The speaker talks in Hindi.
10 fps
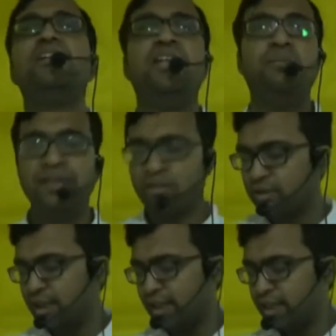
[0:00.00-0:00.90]
डेबिट
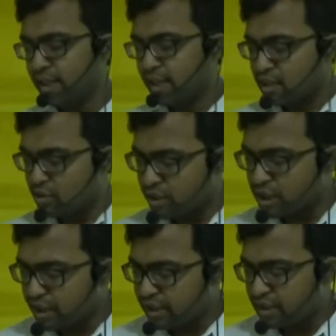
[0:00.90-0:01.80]
होता है क्योंकि
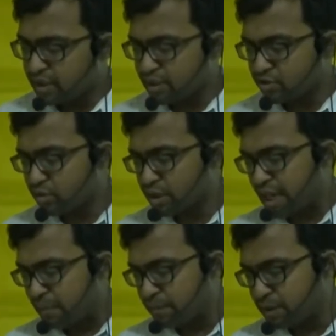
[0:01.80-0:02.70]
इंटरेस्ट ऑन
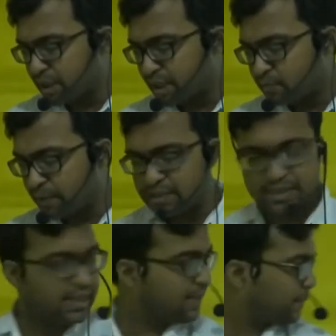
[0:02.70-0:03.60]
कैपिटल
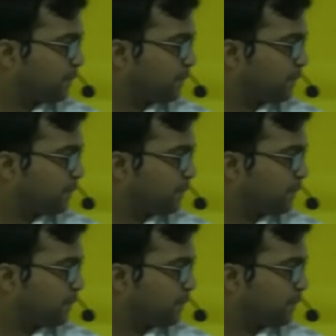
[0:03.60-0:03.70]
एक्सपेंस है